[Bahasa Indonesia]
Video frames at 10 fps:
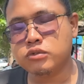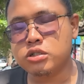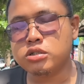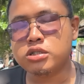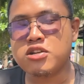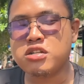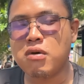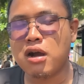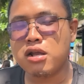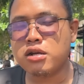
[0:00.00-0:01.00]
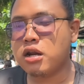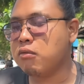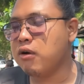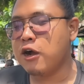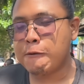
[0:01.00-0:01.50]
Ini sensasi makannya enak
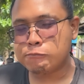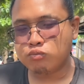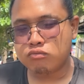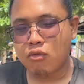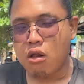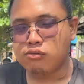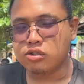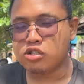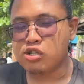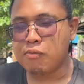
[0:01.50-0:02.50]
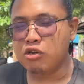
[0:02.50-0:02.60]
banget. Terus setiap